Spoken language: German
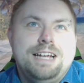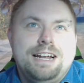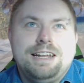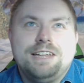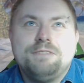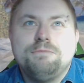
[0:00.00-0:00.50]

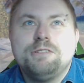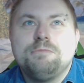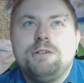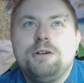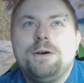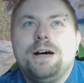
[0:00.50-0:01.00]
Lassen wir uns
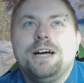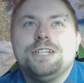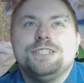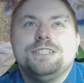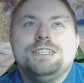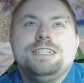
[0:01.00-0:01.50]
mal
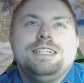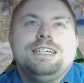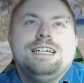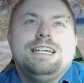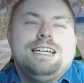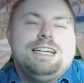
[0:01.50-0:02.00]
überraschen.
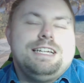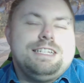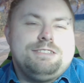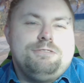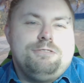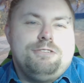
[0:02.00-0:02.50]

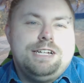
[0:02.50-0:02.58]
So,